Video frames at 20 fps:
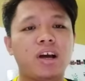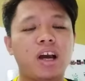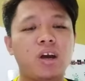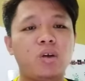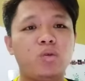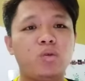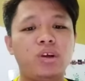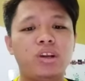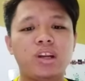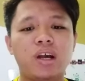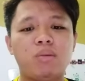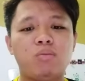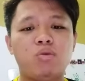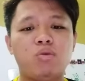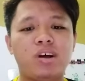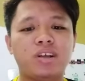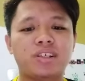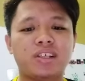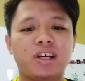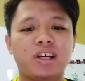Khairuddin
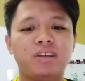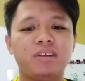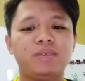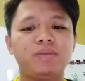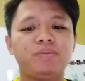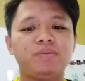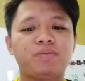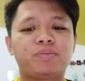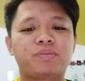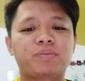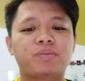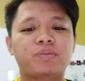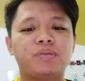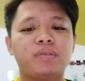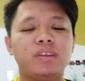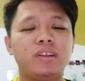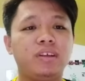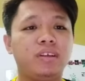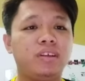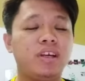Abu Hasan
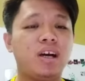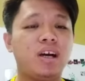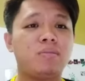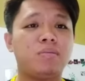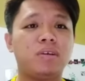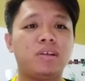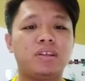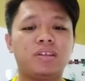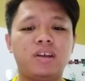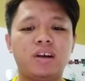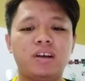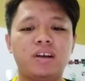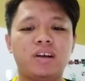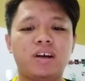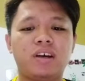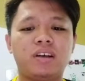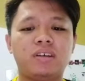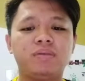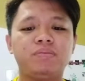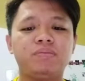yang
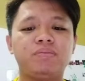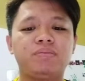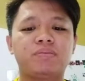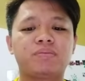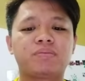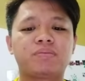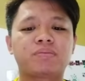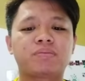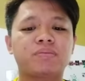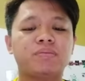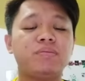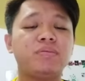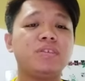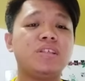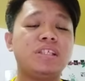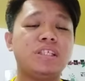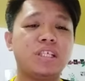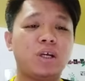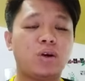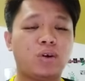meletakkan
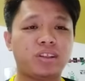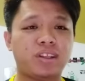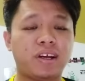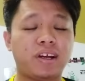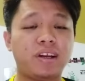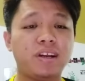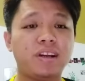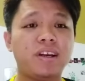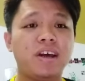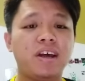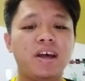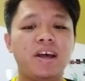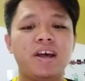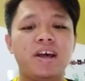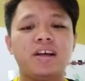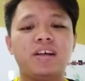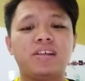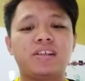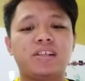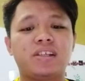jawatan
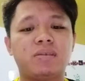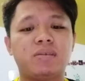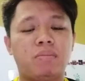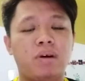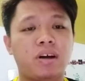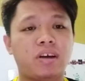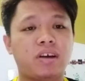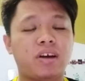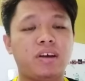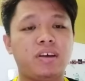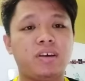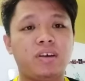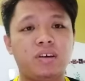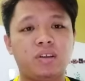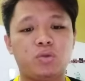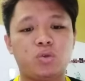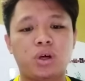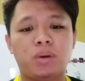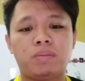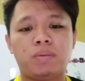sebagai
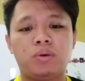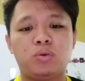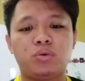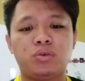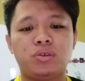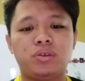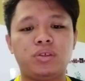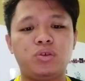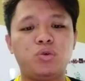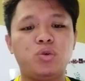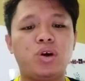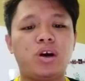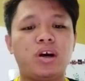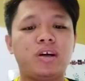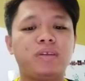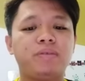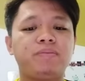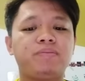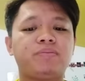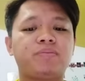ketua
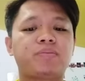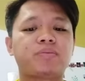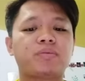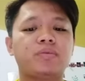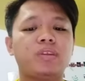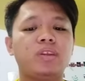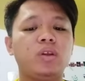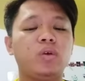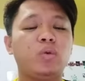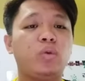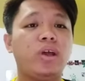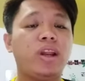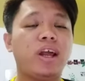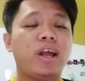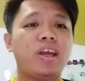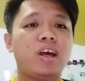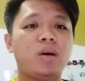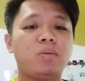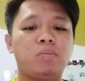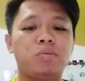pejuang
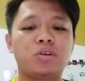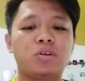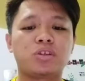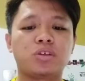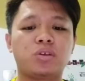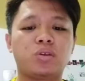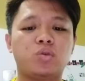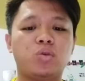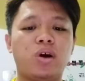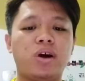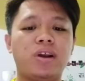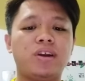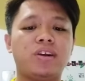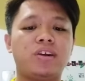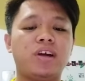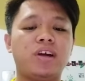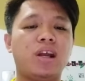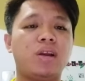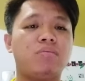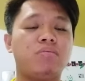wilayah
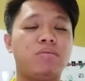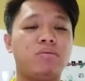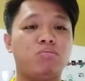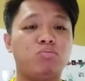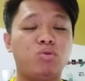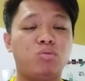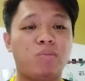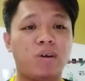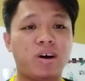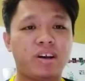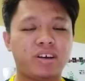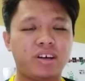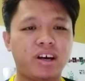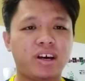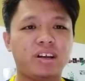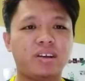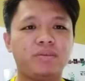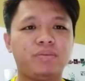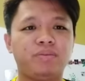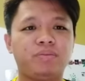persekutuan dan
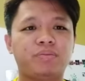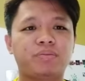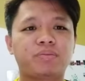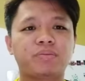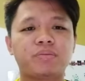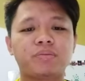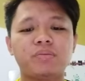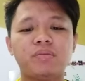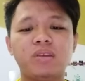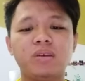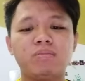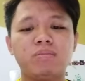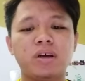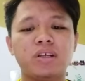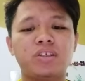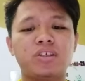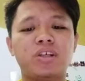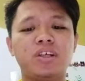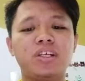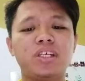membubarkan
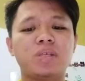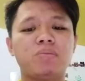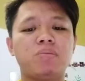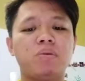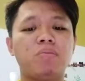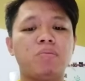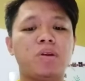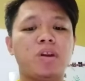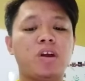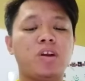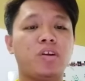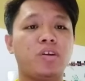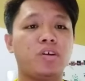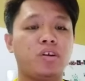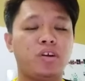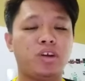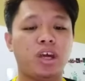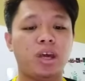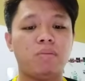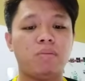majlis Pimpinan
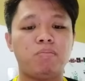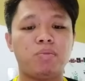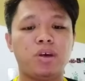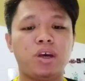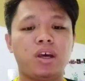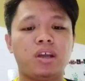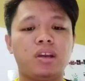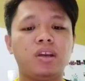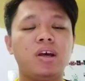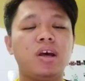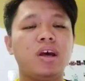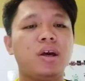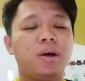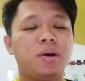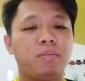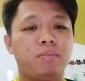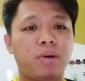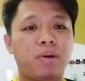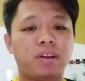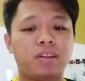Negeri MPN
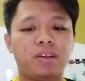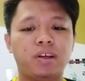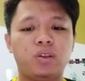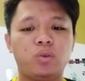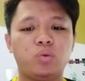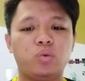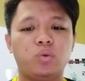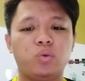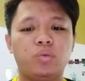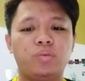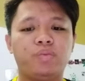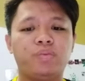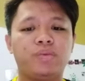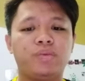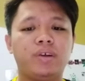parti itu.